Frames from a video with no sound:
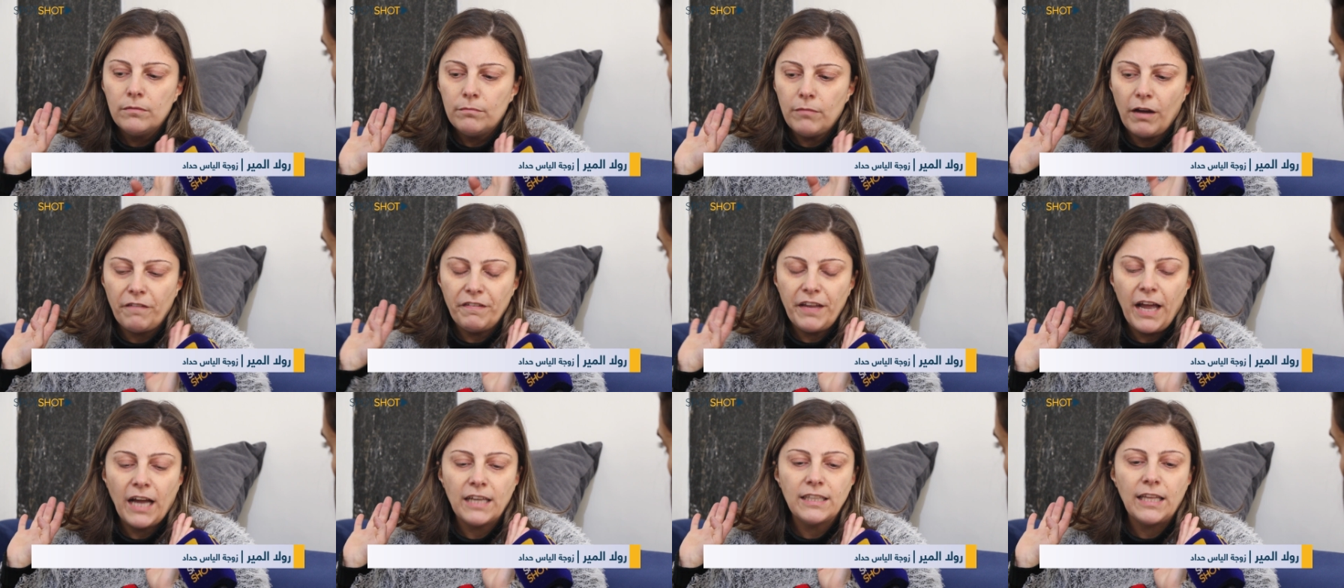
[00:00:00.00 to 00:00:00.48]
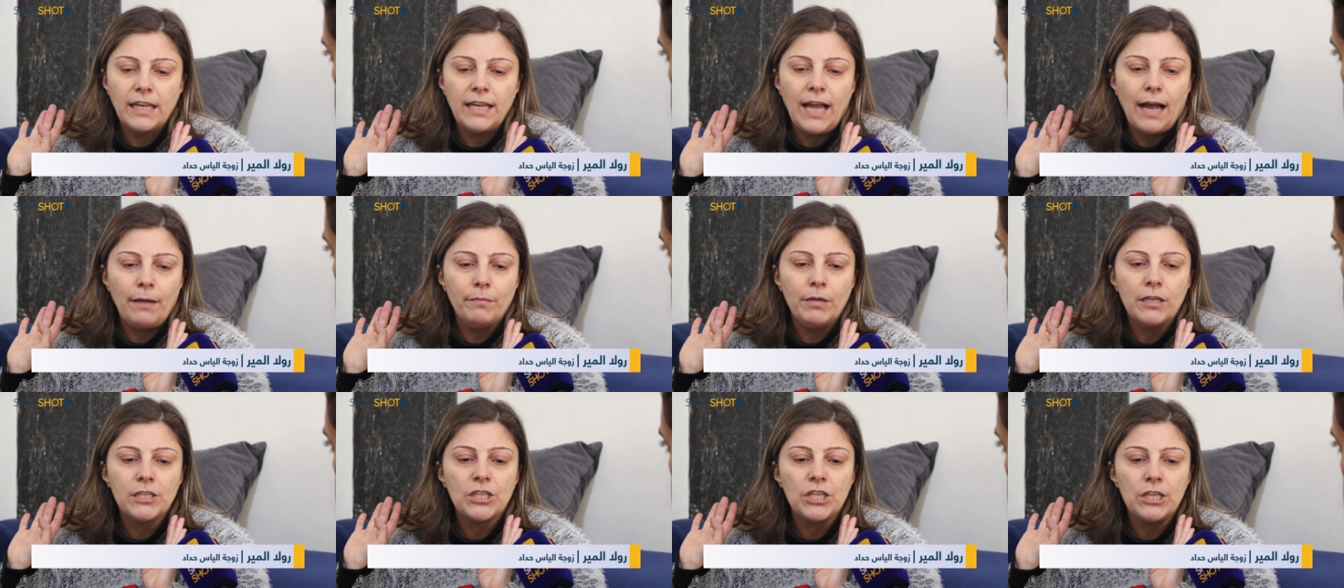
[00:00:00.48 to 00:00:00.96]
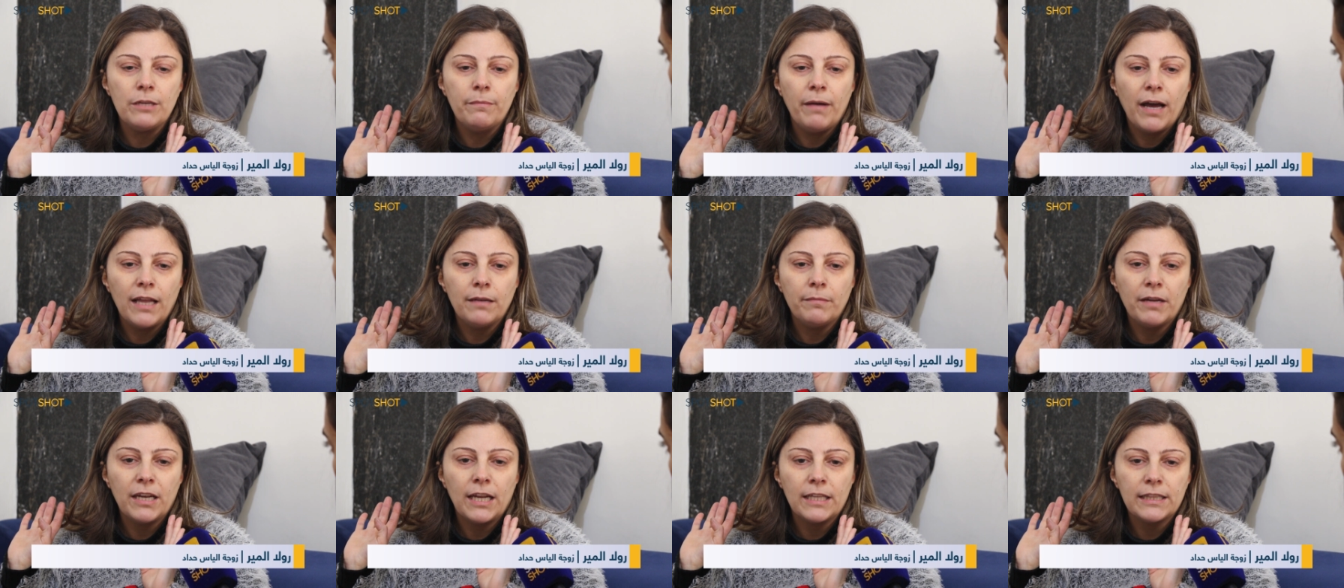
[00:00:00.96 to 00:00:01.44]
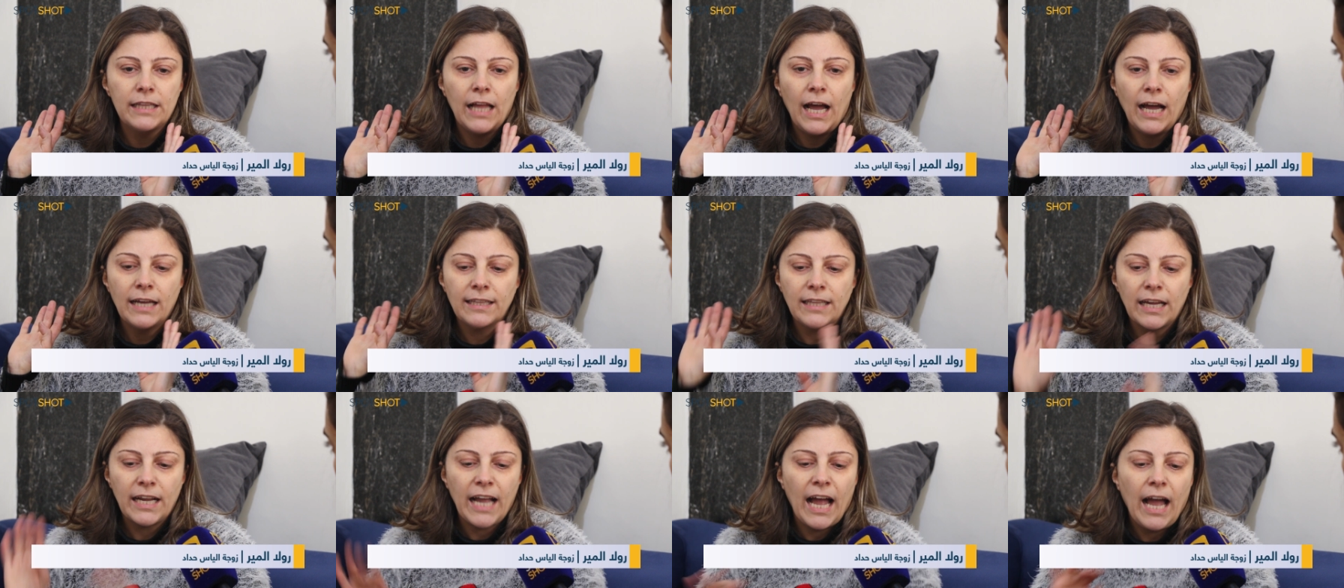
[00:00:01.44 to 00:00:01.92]
ما في حدا يعمل شي بهالبلد
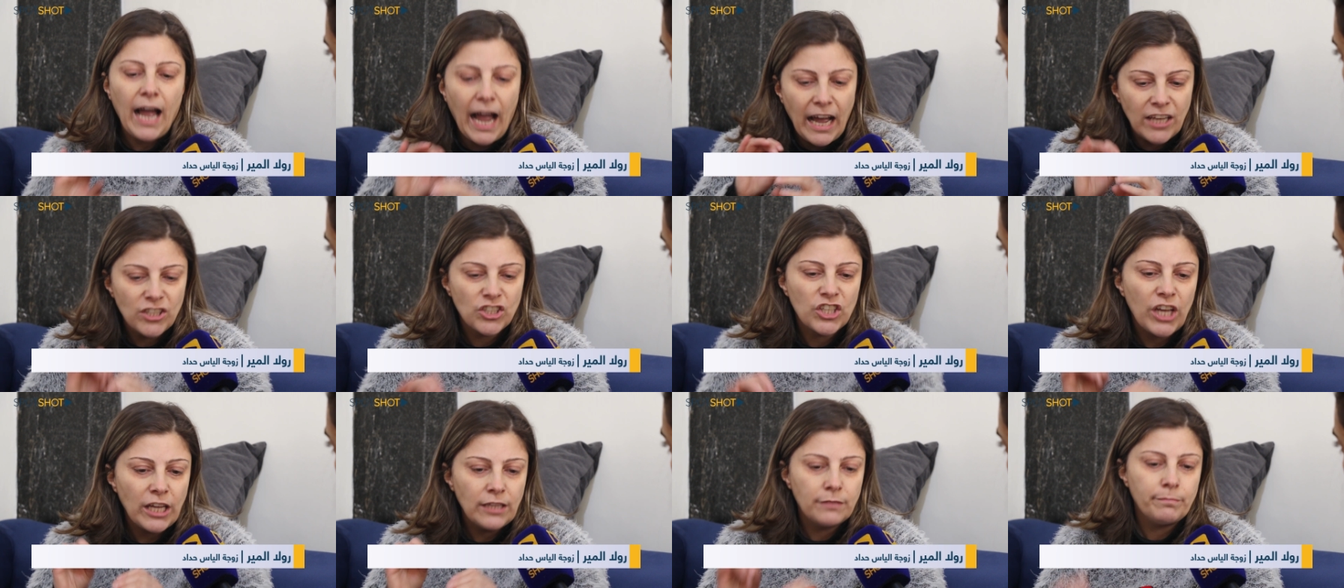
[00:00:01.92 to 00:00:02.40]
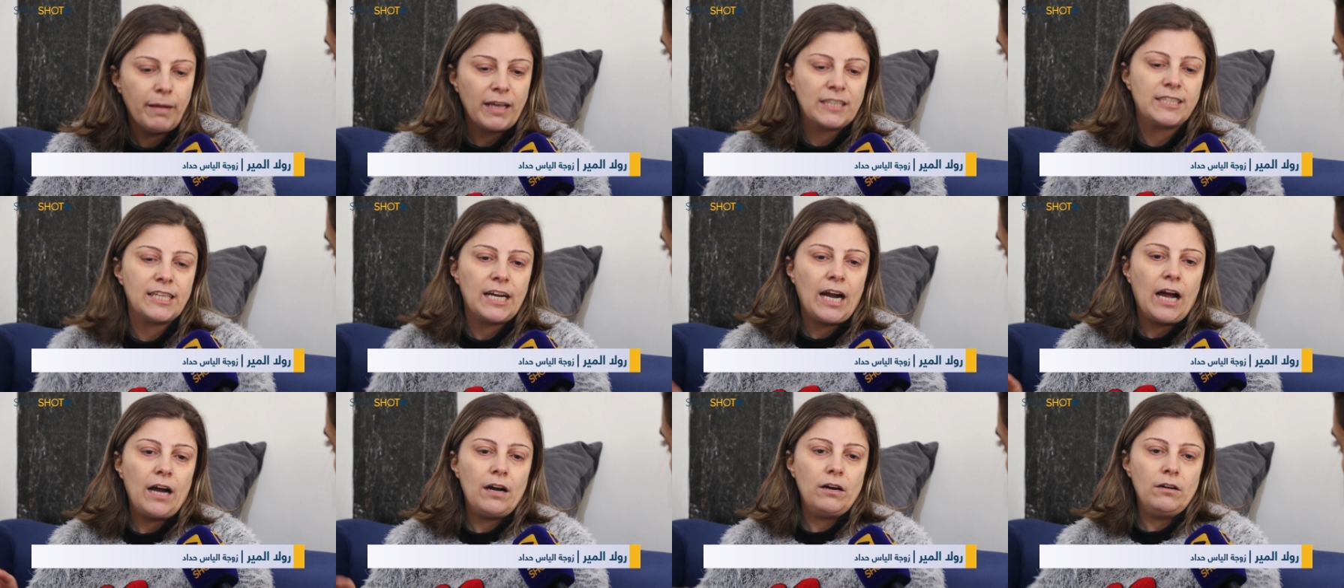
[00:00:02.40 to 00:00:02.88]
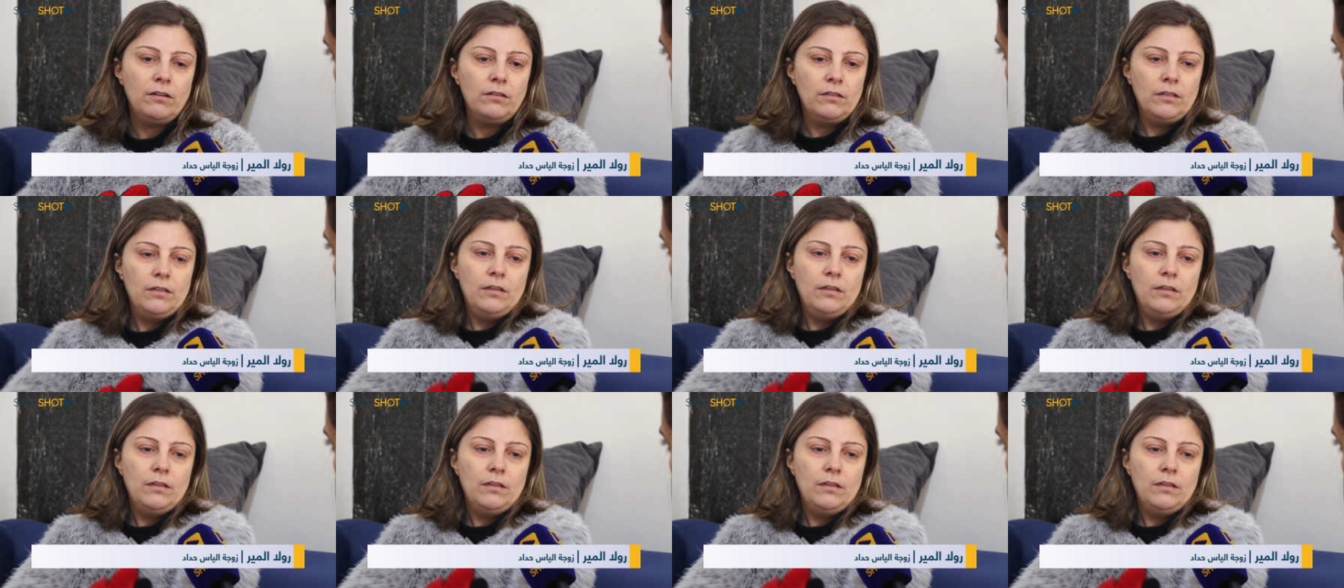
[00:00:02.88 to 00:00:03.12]
لحدا عن جد مزرعة